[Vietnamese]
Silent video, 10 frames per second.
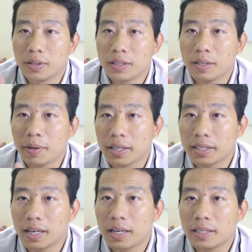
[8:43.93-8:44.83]
những nhiếp
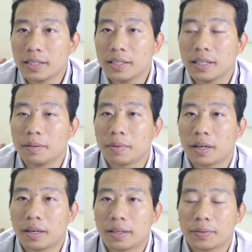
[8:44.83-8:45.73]
ảnh gia những người
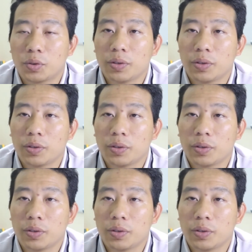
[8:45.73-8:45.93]
mà